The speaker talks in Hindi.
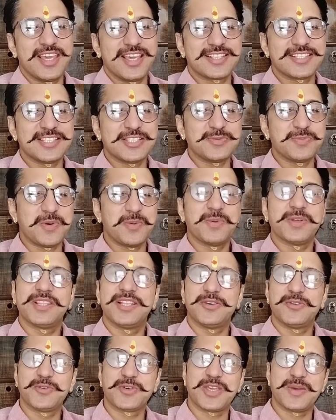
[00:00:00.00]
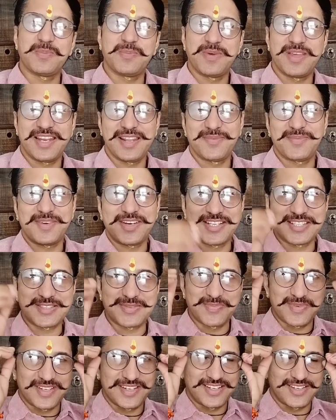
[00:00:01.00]
एक चीज़ मैं बताऊं कि मेरे पास
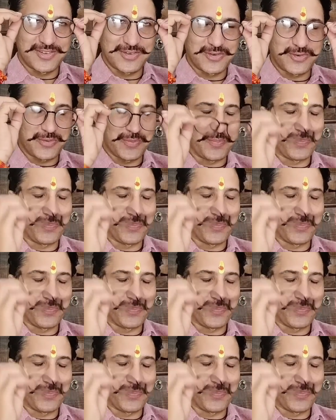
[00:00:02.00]
मान लो